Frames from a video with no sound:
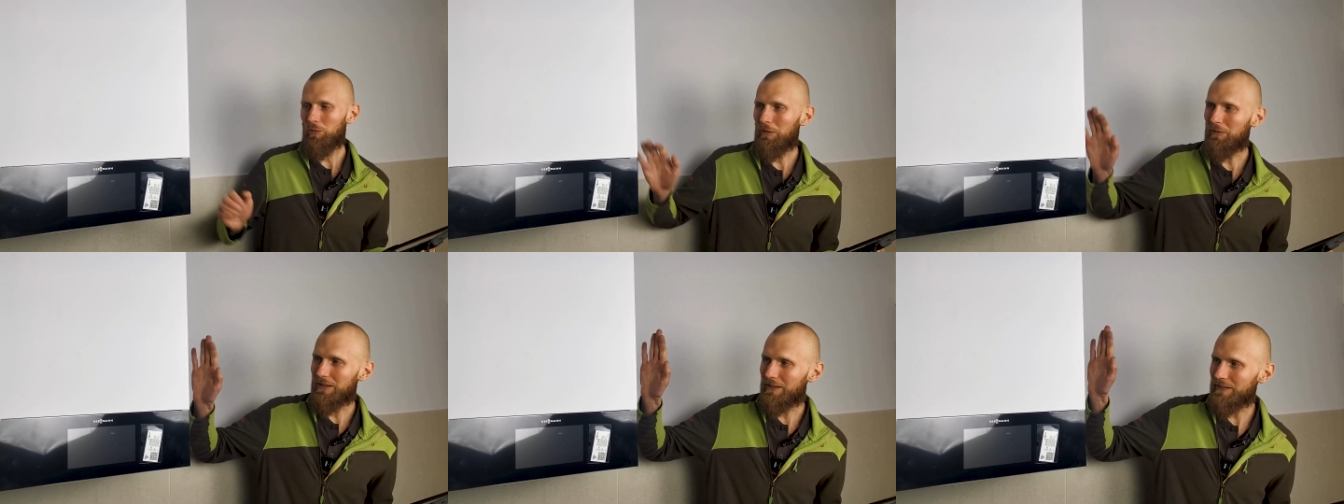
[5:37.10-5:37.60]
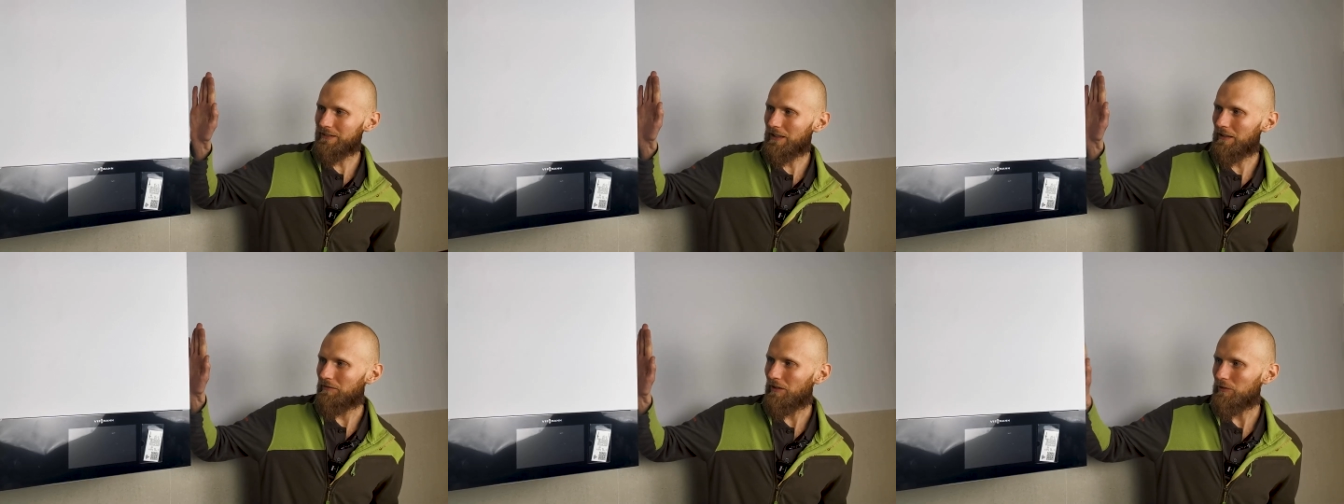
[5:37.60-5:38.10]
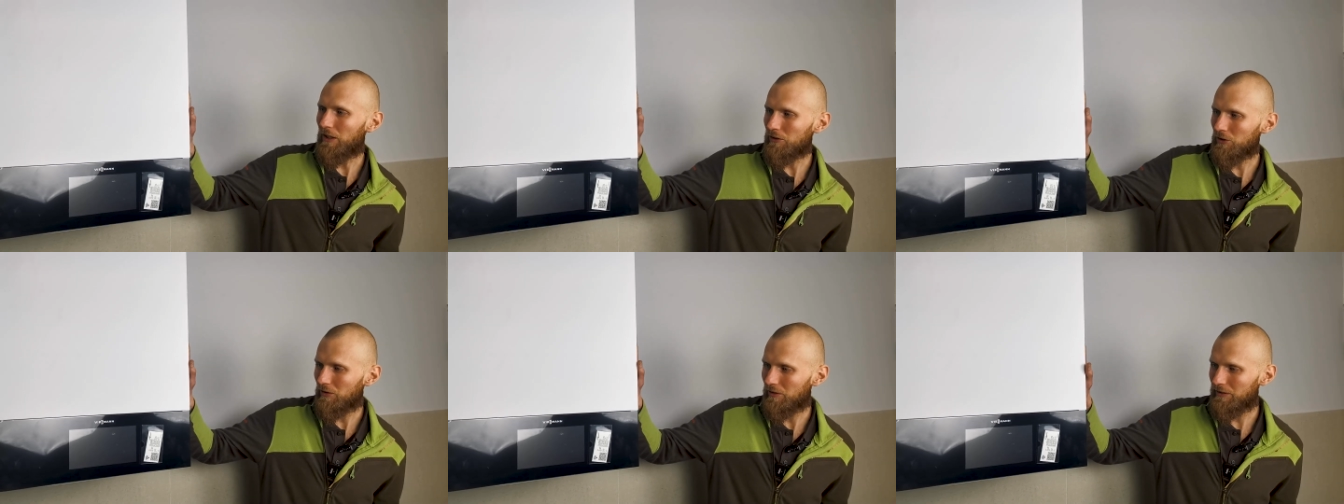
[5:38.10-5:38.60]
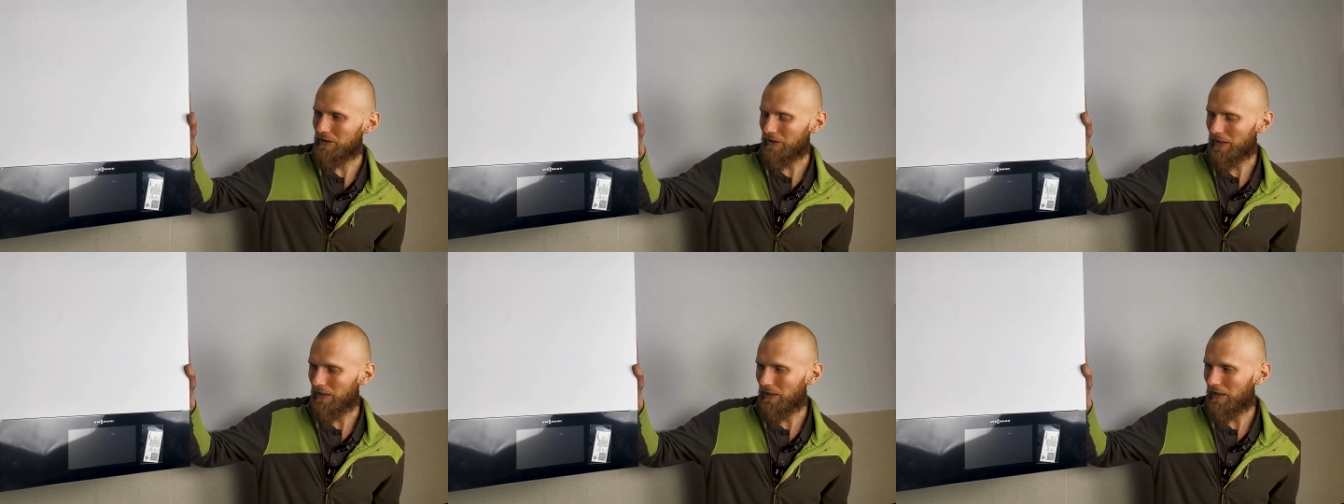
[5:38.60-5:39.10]
tu mam jednostkę wewnętrzną z
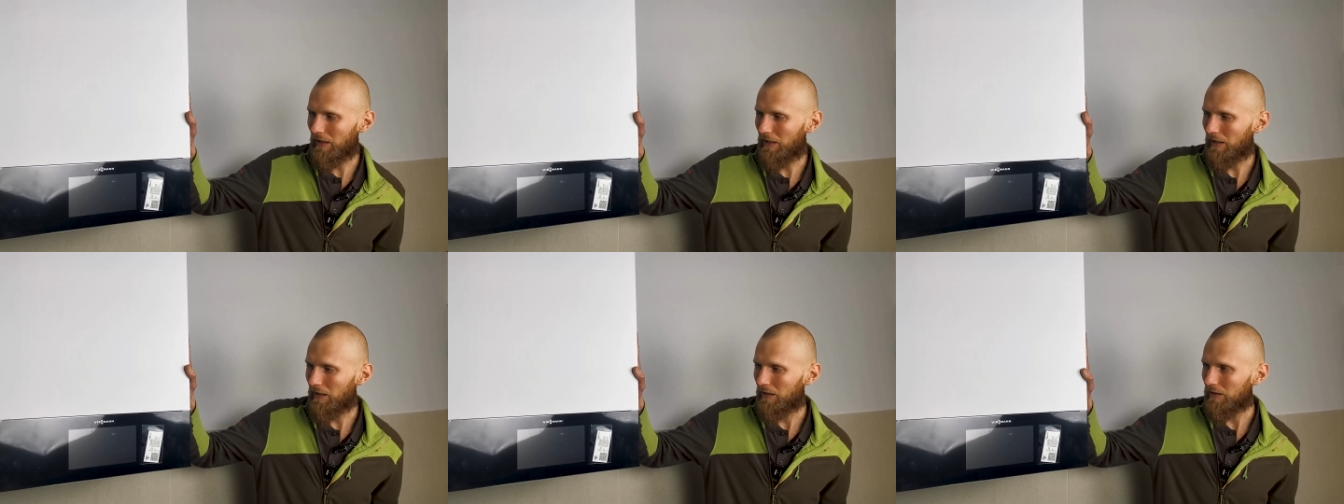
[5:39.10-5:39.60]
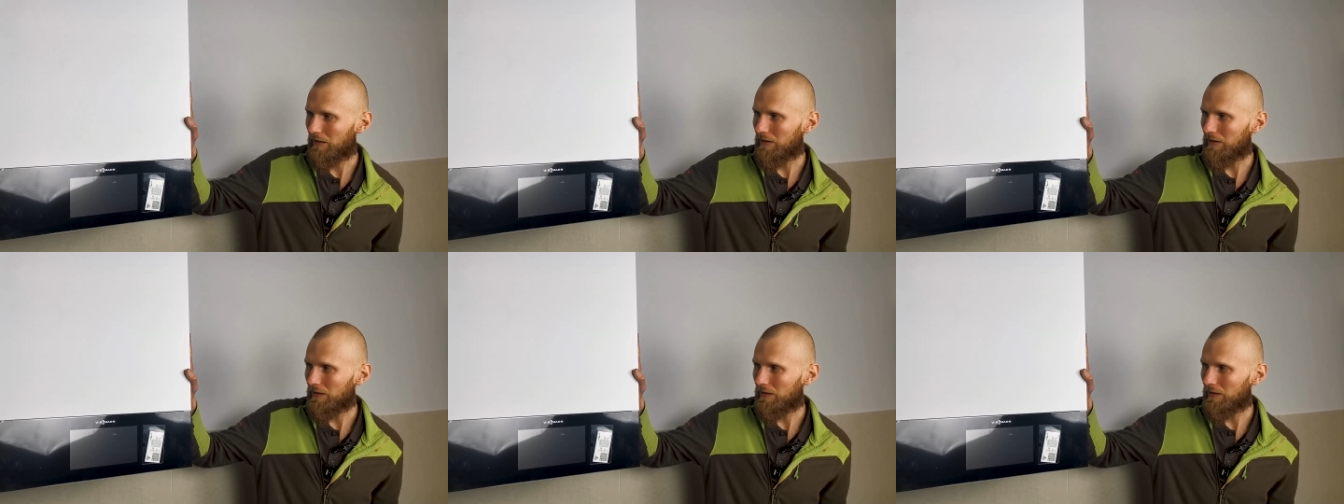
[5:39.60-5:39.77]
Vitokala